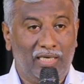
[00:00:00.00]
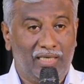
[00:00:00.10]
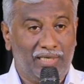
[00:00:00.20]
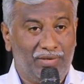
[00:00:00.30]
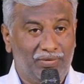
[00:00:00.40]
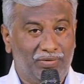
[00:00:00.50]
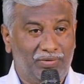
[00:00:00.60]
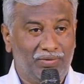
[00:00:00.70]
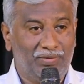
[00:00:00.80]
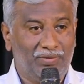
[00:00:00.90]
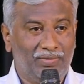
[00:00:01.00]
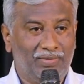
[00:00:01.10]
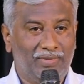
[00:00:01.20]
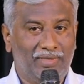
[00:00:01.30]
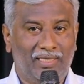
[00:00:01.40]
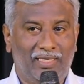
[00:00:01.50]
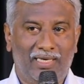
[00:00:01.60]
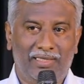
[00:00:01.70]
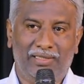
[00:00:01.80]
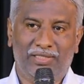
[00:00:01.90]
కలిగెను
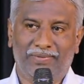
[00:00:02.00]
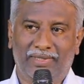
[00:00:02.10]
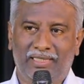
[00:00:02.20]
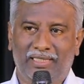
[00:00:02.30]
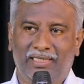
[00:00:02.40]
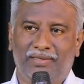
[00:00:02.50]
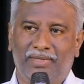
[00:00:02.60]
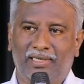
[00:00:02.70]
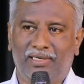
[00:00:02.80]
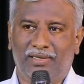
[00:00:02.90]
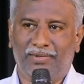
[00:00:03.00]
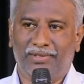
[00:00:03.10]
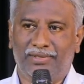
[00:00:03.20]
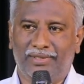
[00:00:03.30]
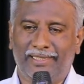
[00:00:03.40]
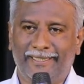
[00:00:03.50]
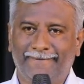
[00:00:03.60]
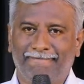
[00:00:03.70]
అని స్పష్టంగా మనకు కనబడుతుంది